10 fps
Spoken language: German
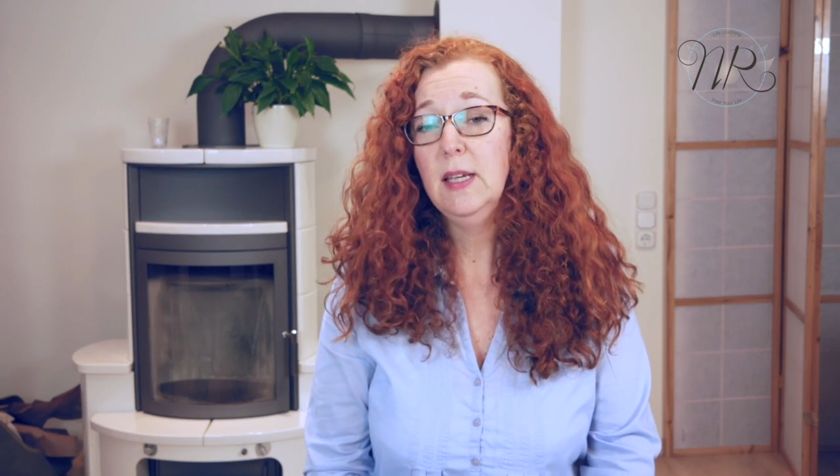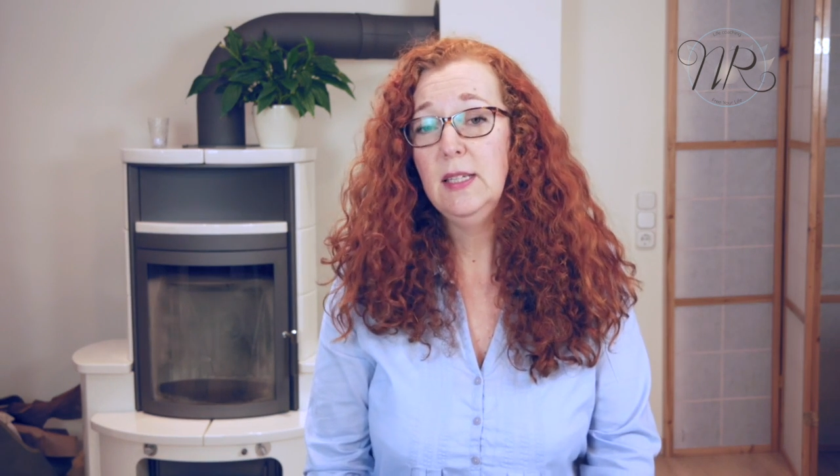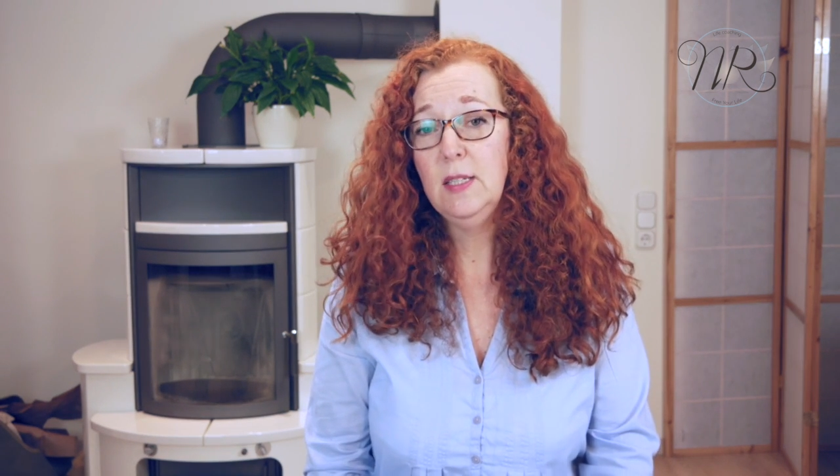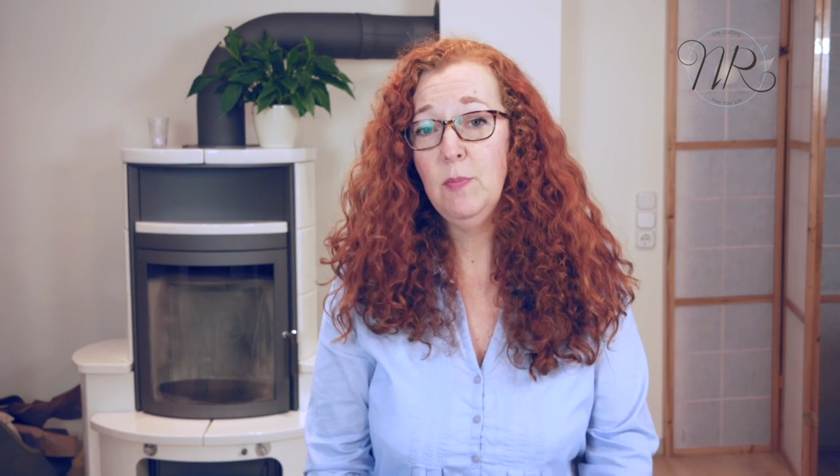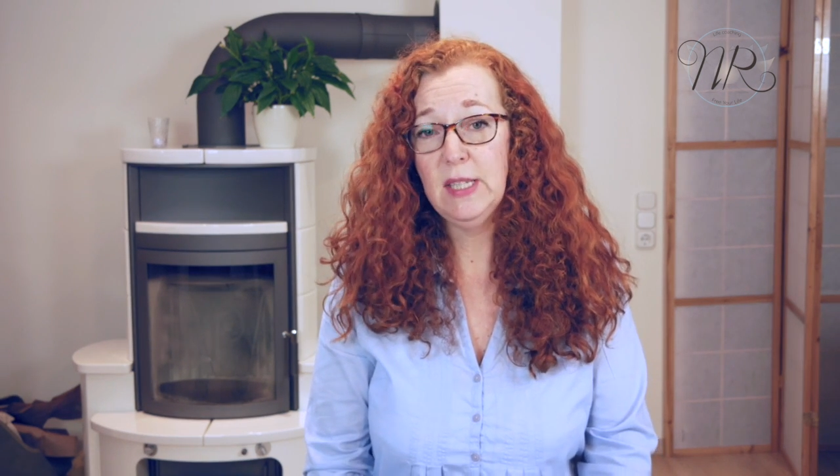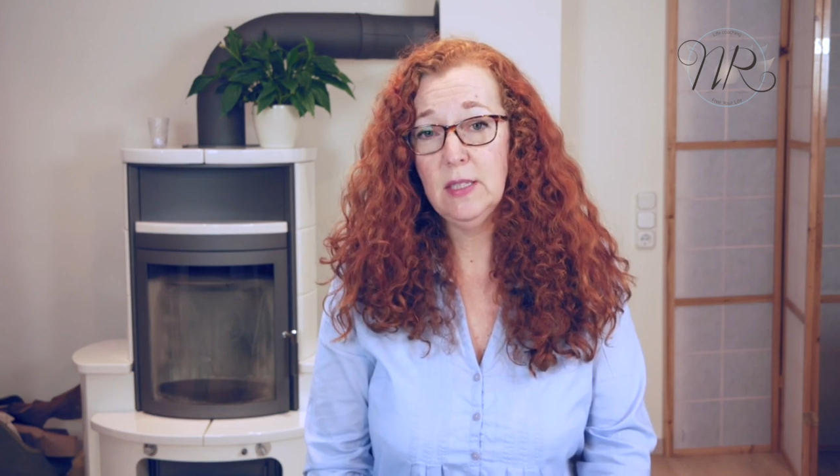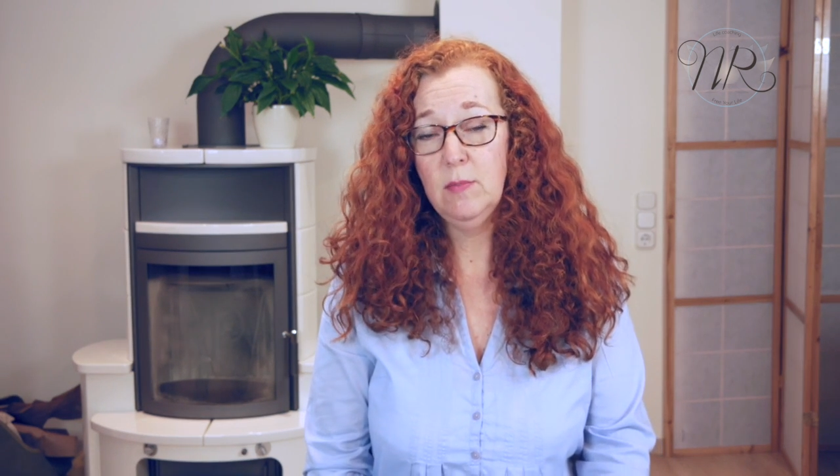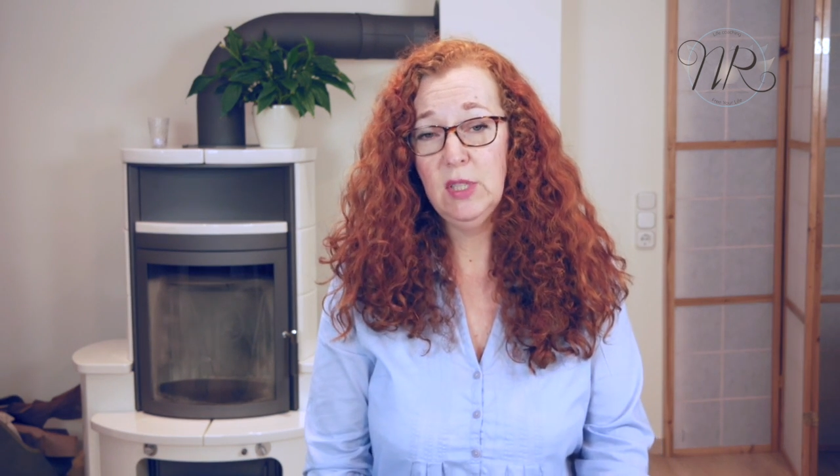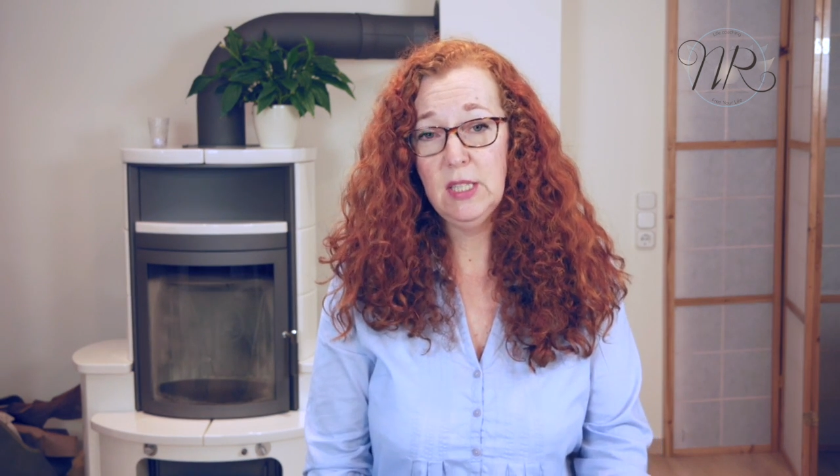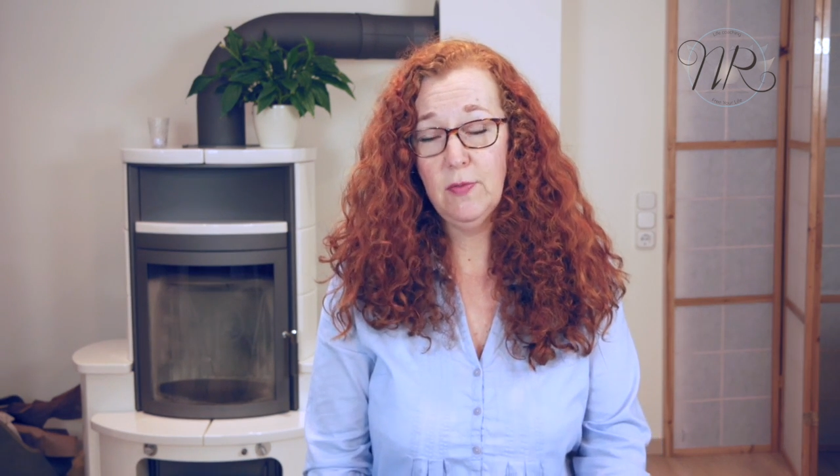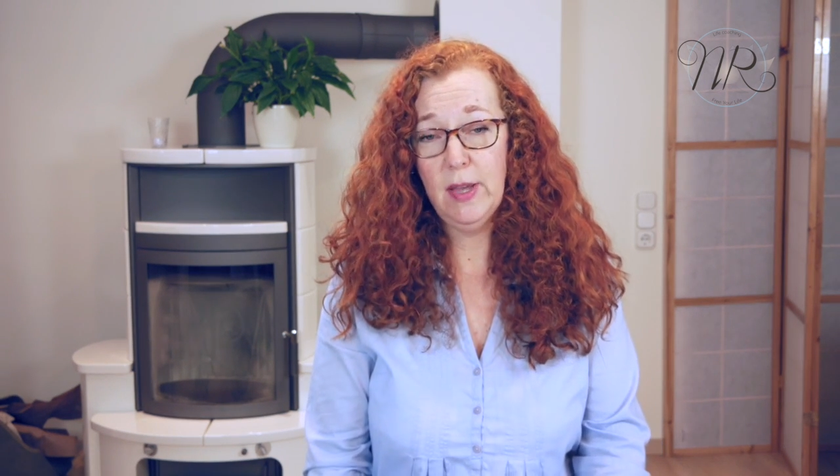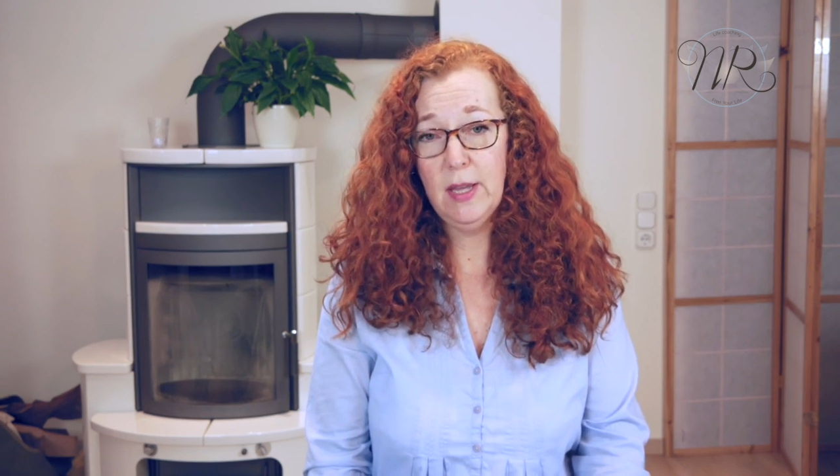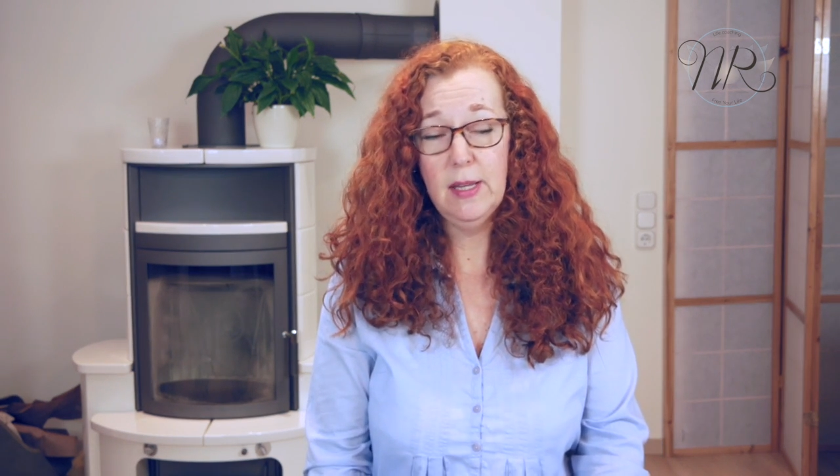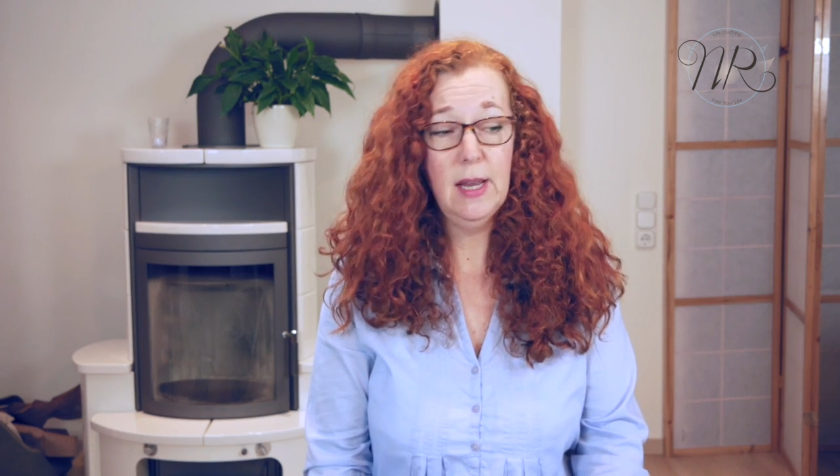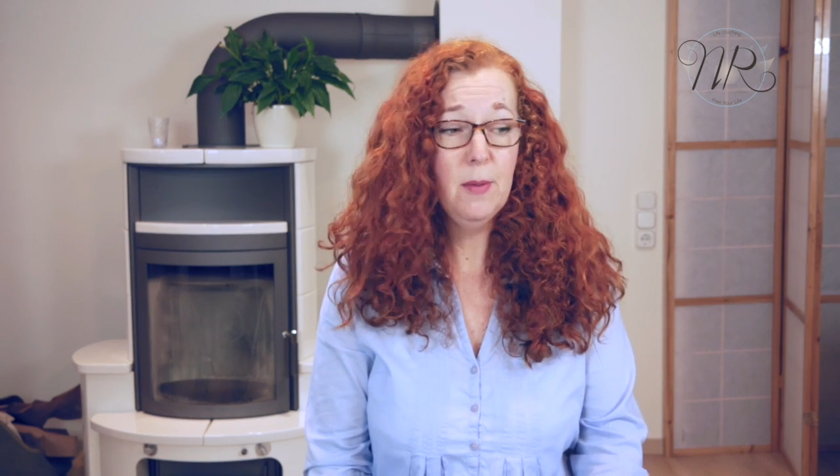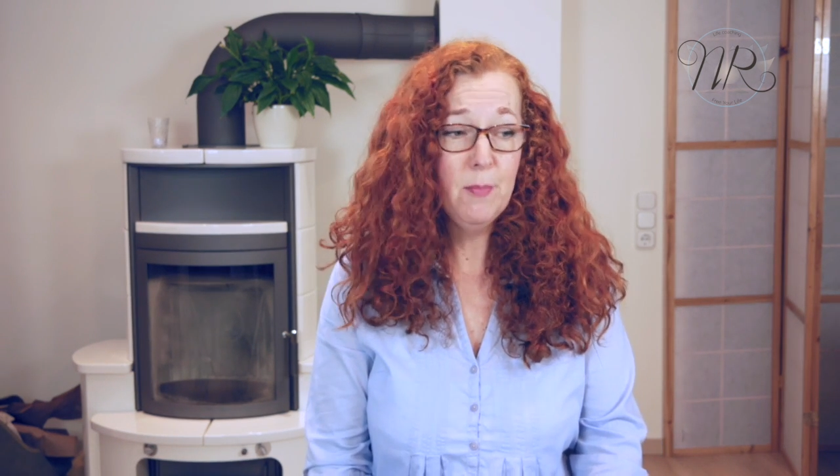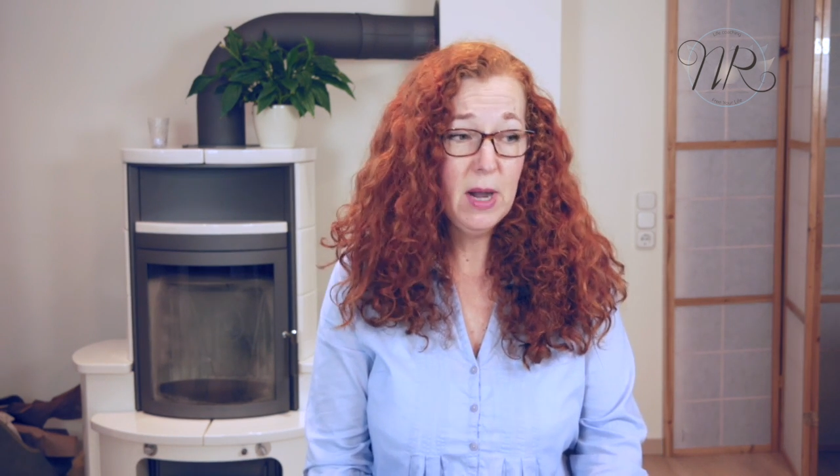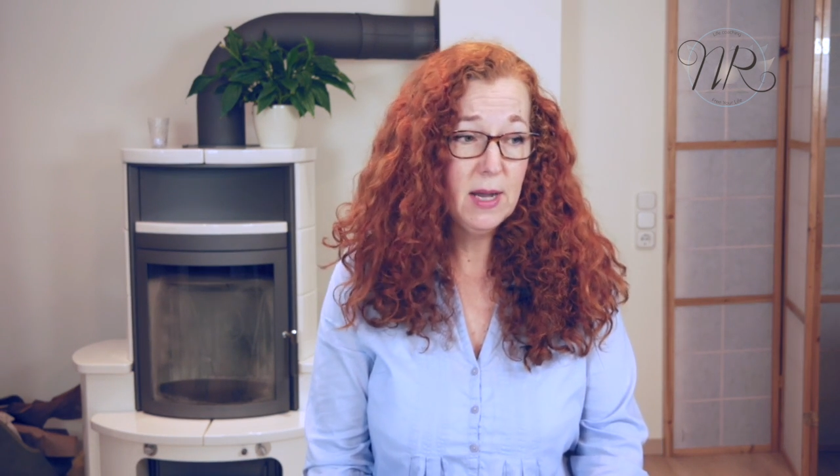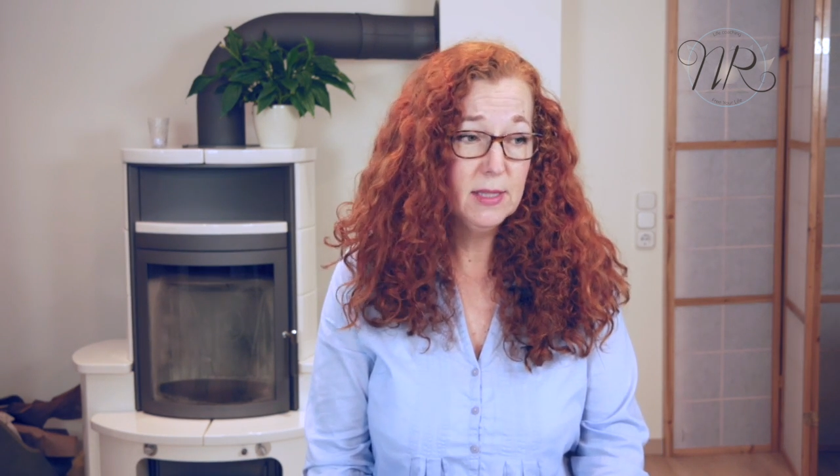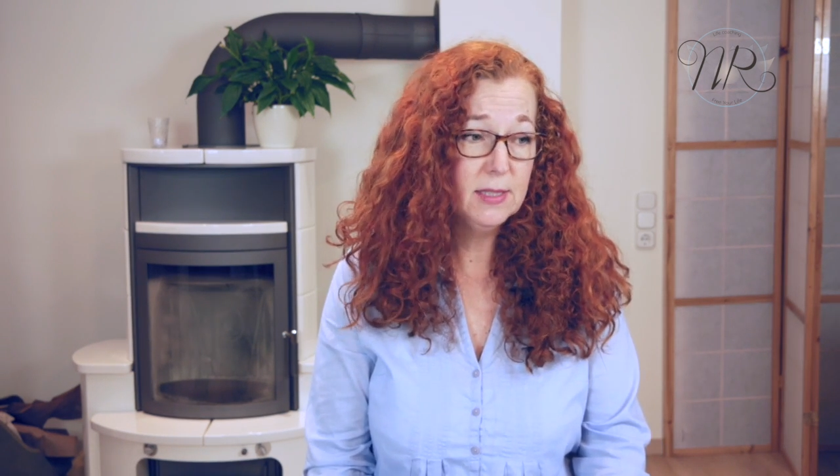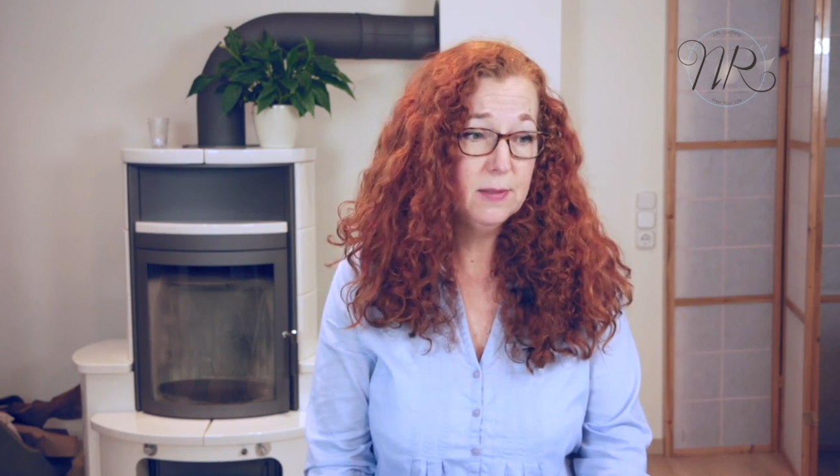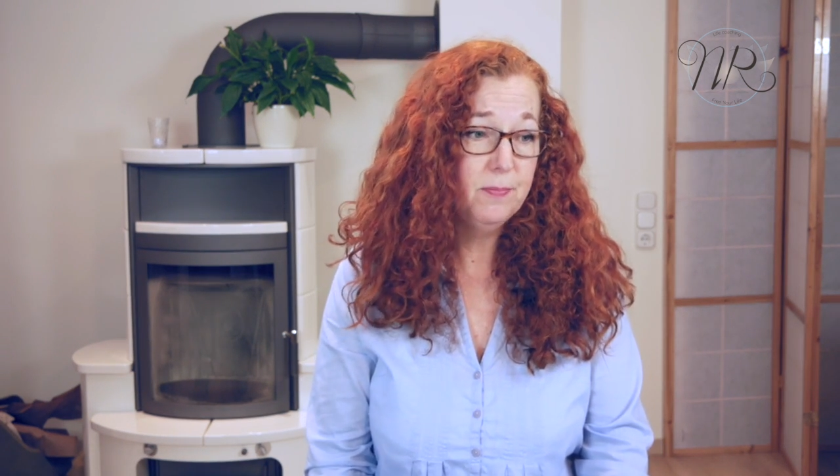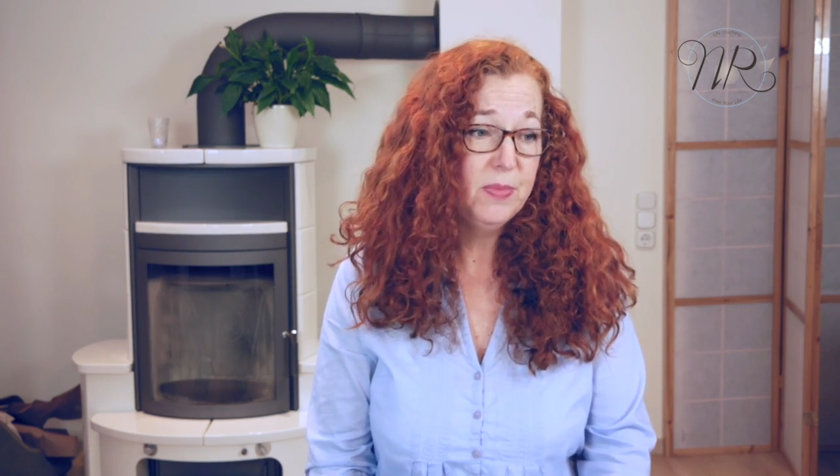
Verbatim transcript: Sie messen mit zweierlei Maß.